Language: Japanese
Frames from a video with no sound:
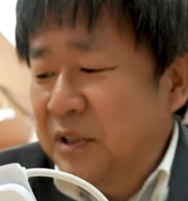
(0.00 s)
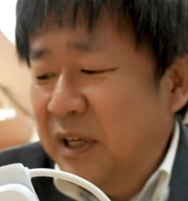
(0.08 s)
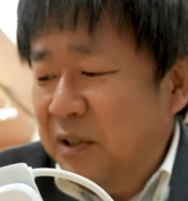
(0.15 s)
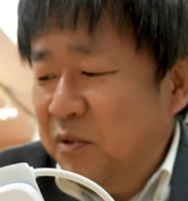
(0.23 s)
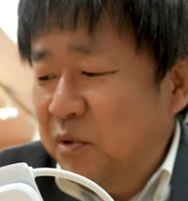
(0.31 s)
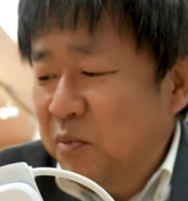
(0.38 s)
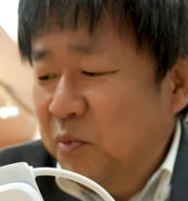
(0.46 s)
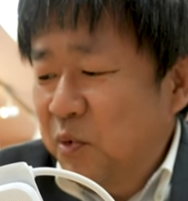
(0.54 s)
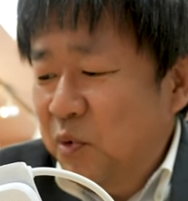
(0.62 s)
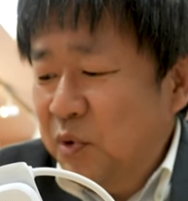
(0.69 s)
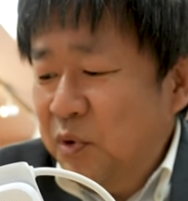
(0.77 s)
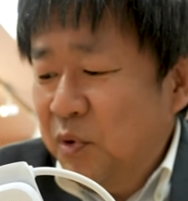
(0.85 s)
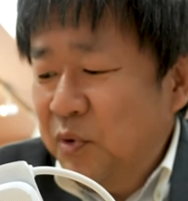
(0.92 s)
あの、
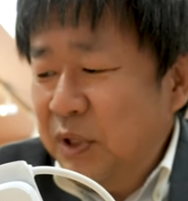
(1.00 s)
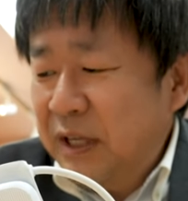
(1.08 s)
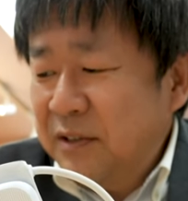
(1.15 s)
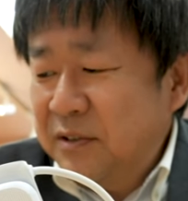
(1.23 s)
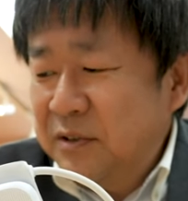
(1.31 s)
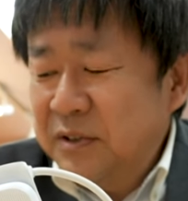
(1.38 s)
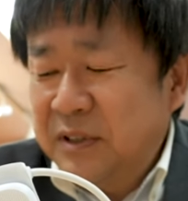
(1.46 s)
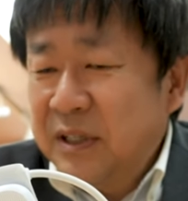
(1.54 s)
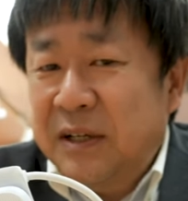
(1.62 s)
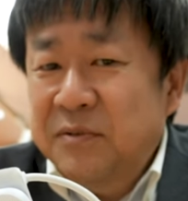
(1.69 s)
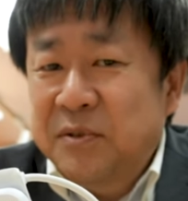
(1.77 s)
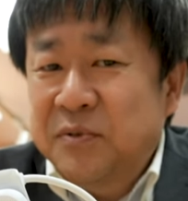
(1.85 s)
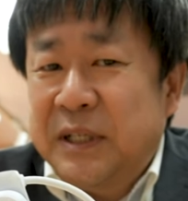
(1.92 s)
もう予約っていうか、あの、